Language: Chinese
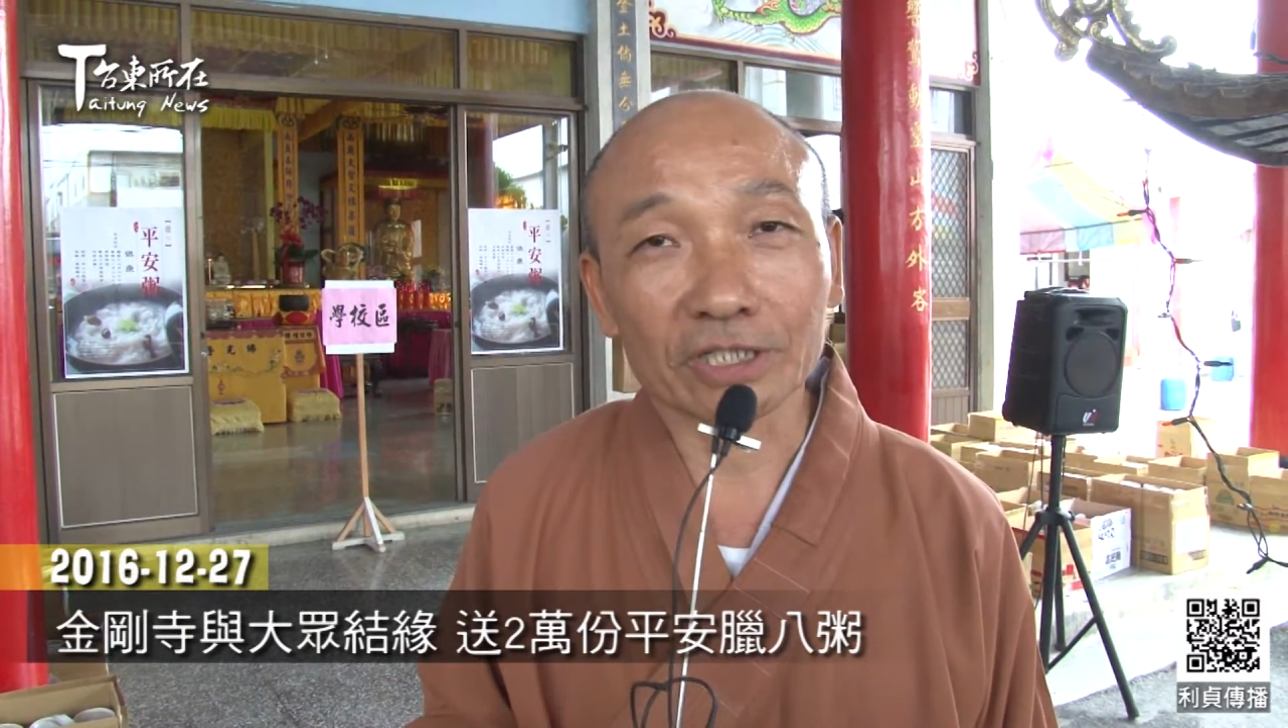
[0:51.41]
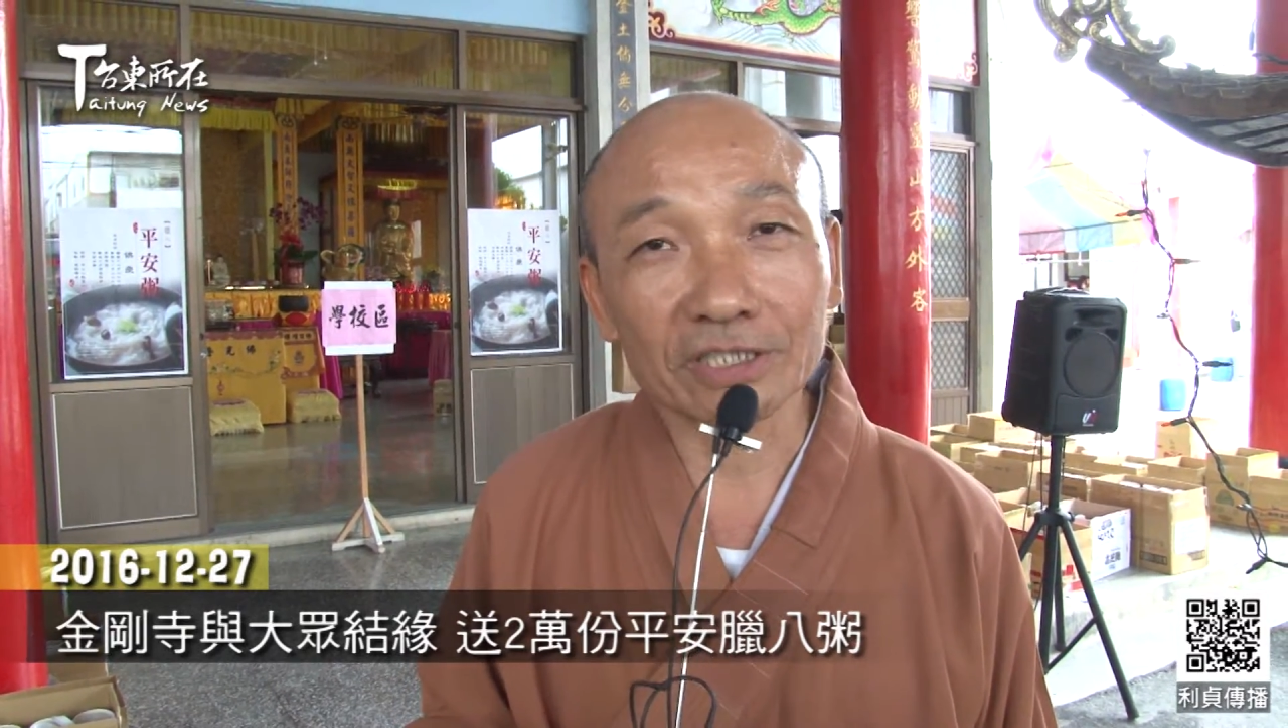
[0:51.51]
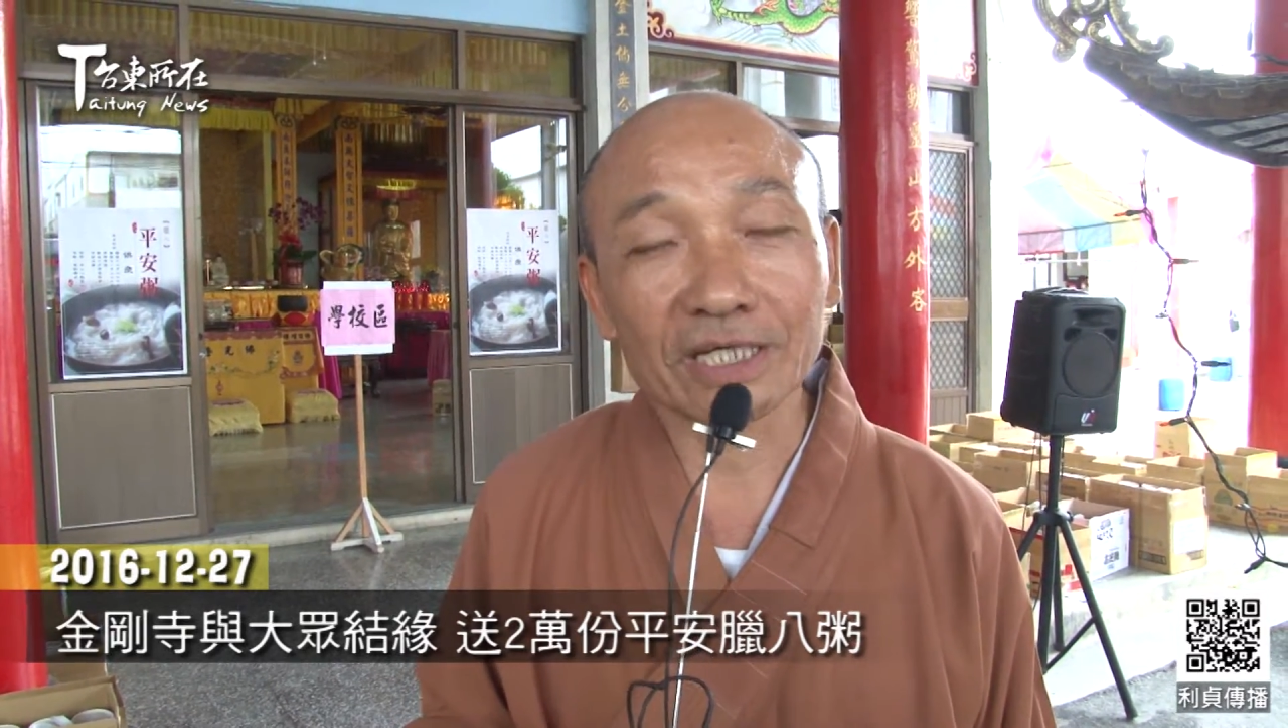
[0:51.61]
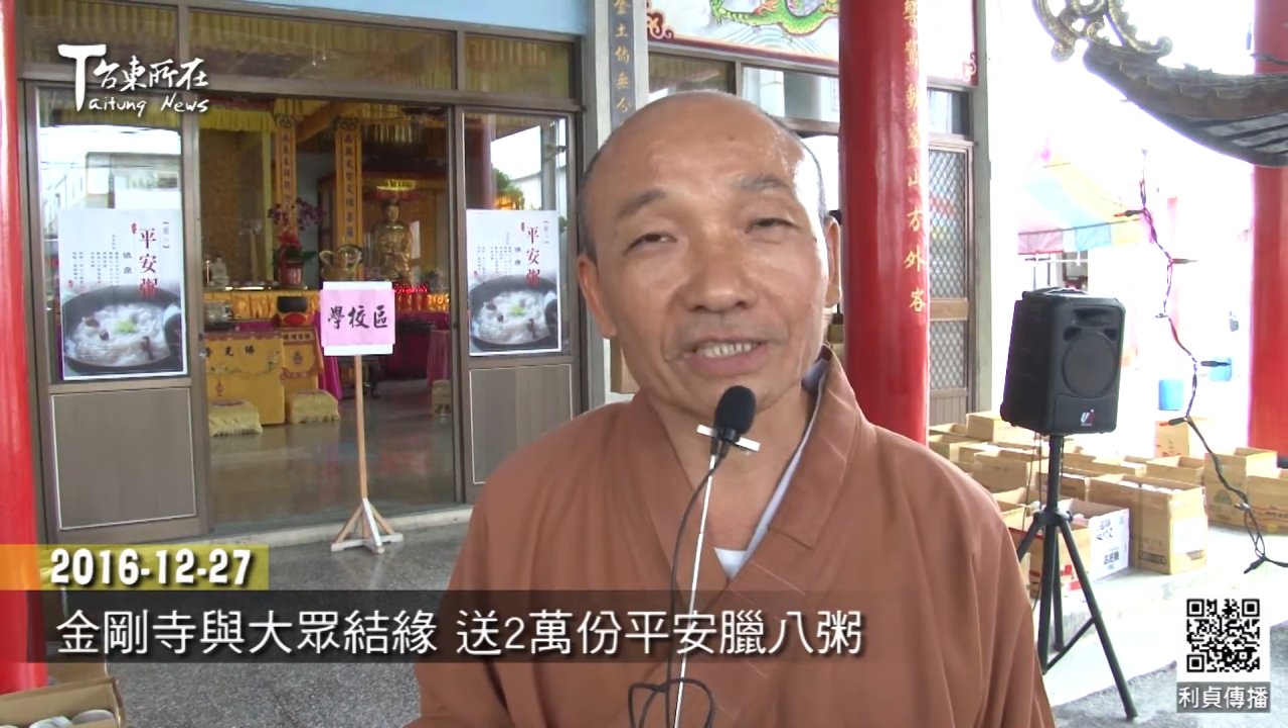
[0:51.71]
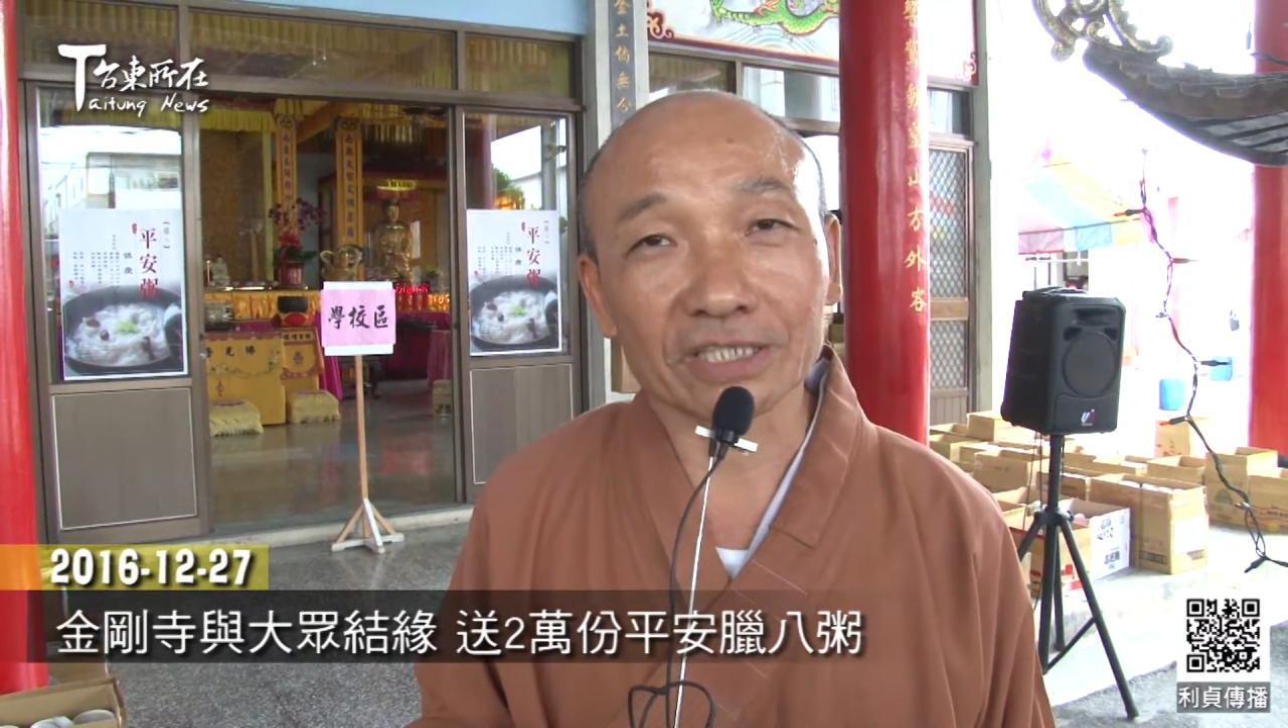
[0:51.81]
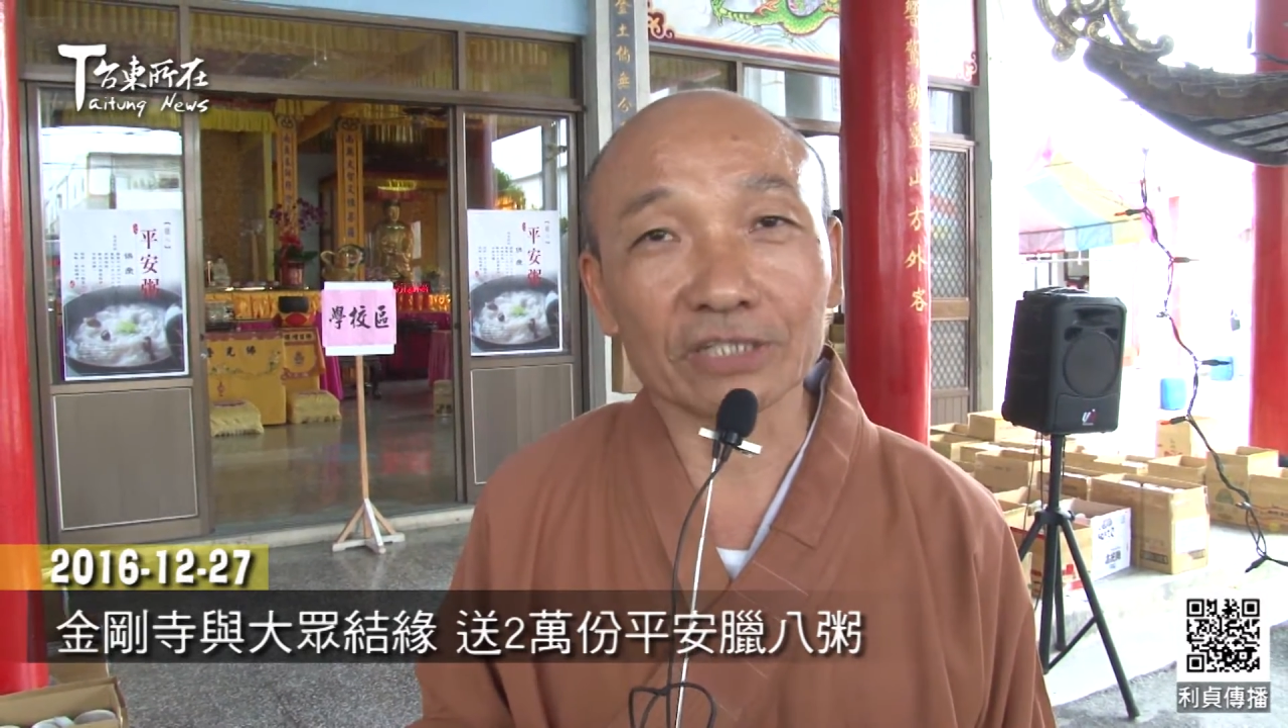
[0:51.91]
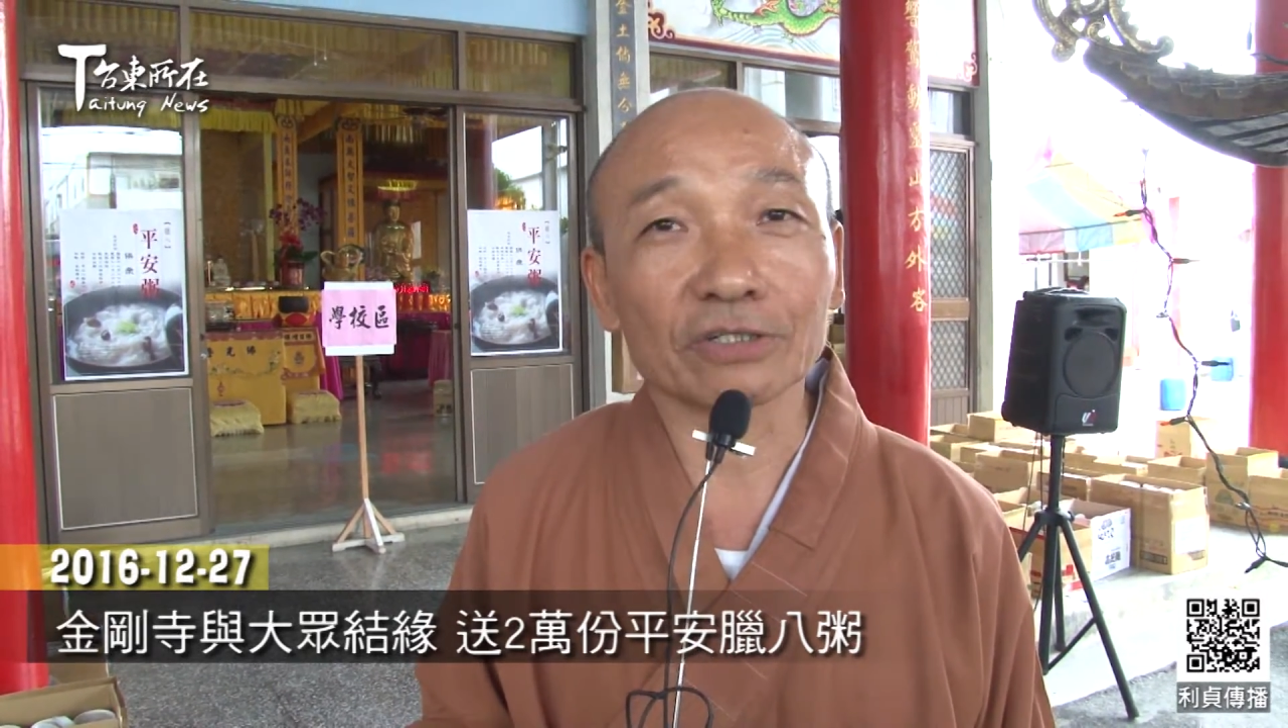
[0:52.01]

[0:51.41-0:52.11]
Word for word: 以跟他结